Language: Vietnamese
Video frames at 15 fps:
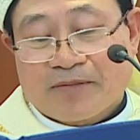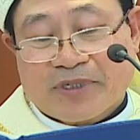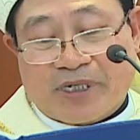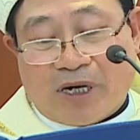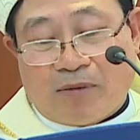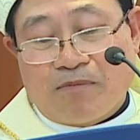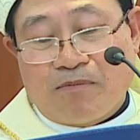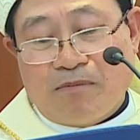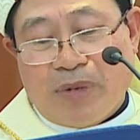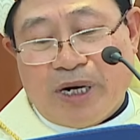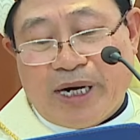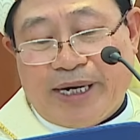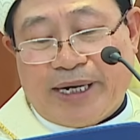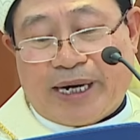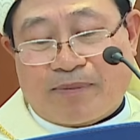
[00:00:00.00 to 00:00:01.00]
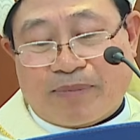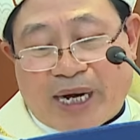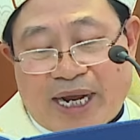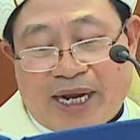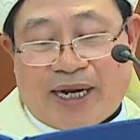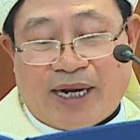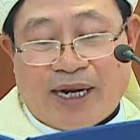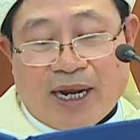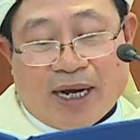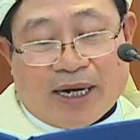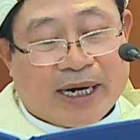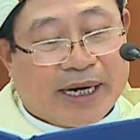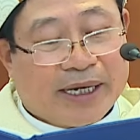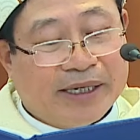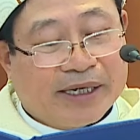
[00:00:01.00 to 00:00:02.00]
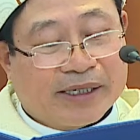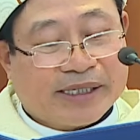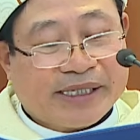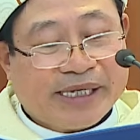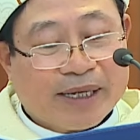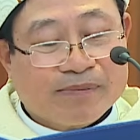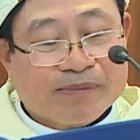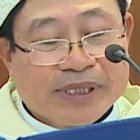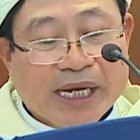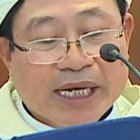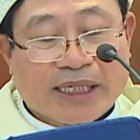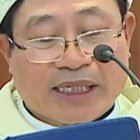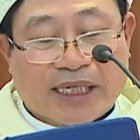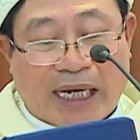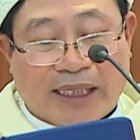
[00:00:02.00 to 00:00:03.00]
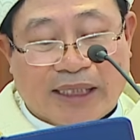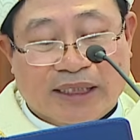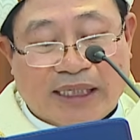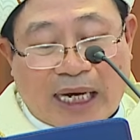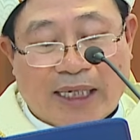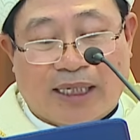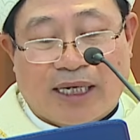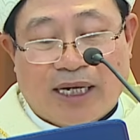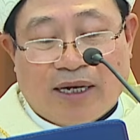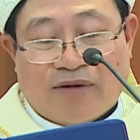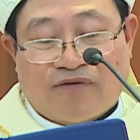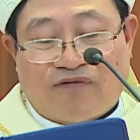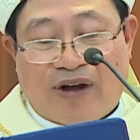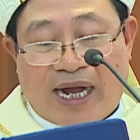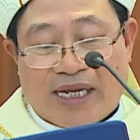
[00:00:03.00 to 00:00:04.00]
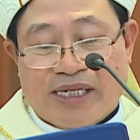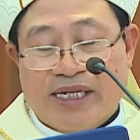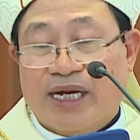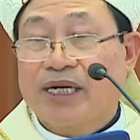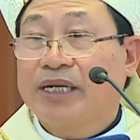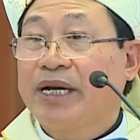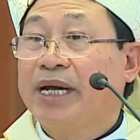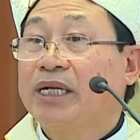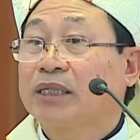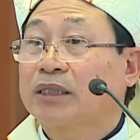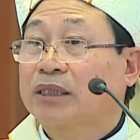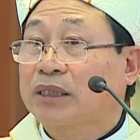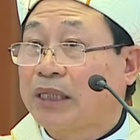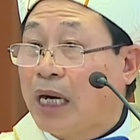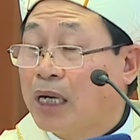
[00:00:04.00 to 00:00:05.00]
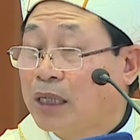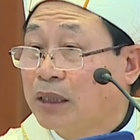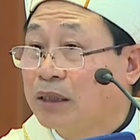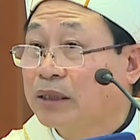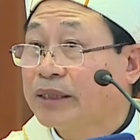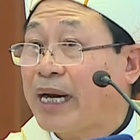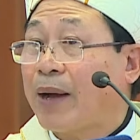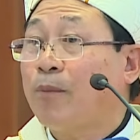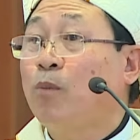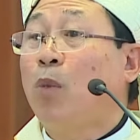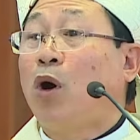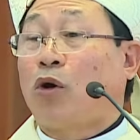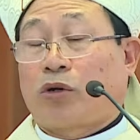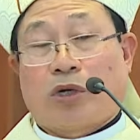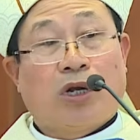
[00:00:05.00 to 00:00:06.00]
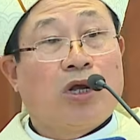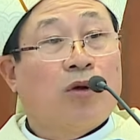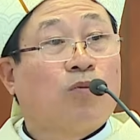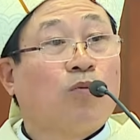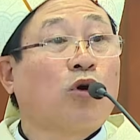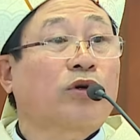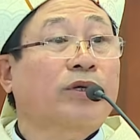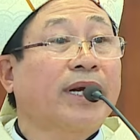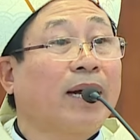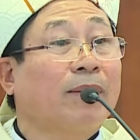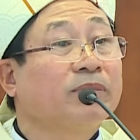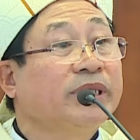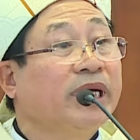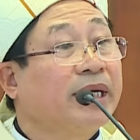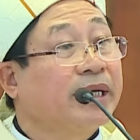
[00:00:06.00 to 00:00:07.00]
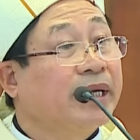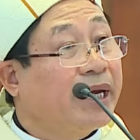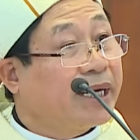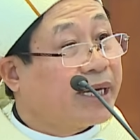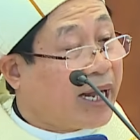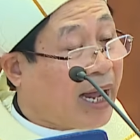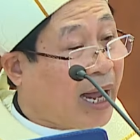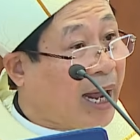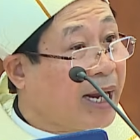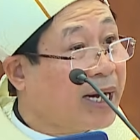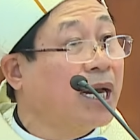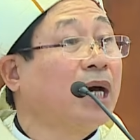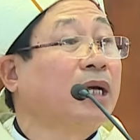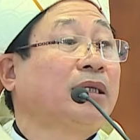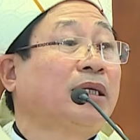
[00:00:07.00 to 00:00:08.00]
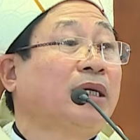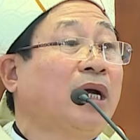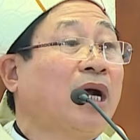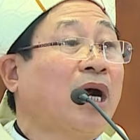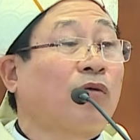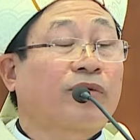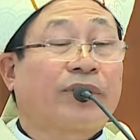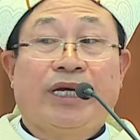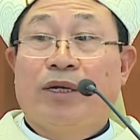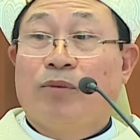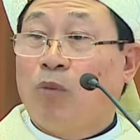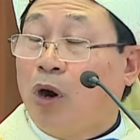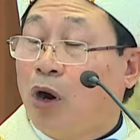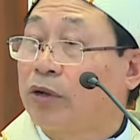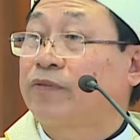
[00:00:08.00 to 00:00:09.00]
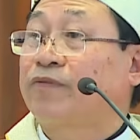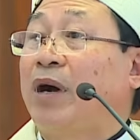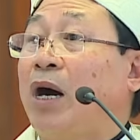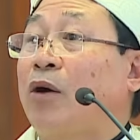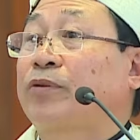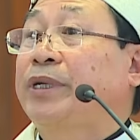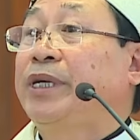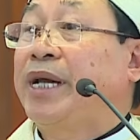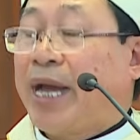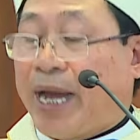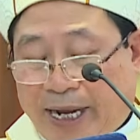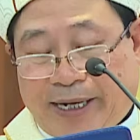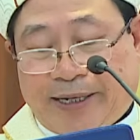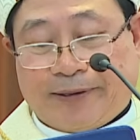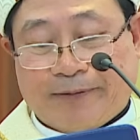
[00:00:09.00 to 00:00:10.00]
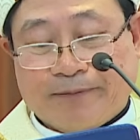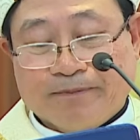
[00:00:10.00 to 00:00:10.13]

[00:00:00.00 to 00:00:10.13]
trong 10 năm này lại được xem xét cẩn thận và nhận định từng năm một một năm nhận định hai lần học kỳ 1 và học kỳ 2.